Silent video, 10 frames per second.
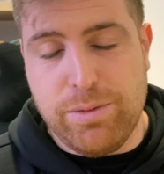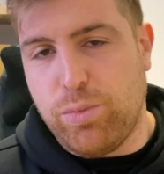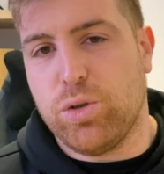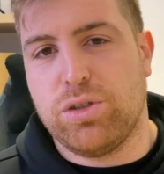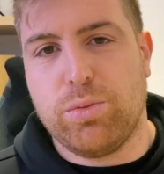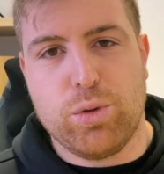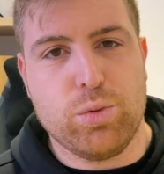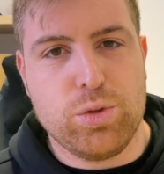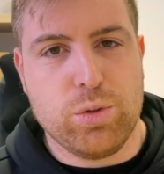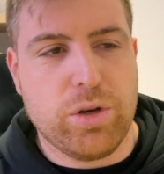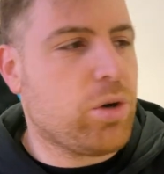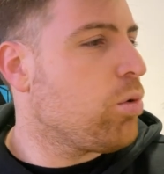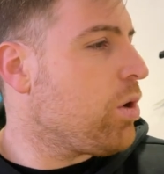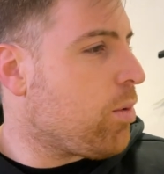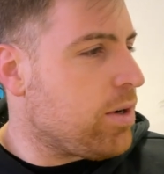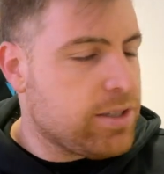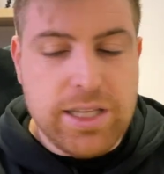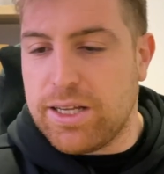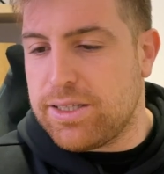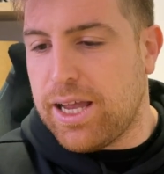in post-produzione con una
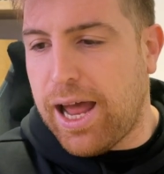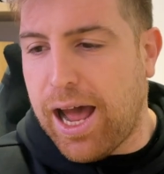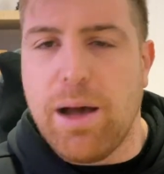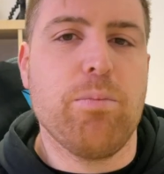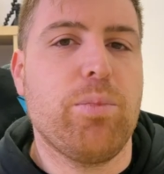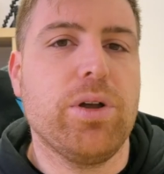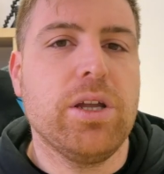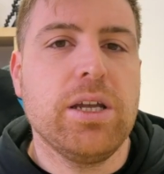qualsiasi app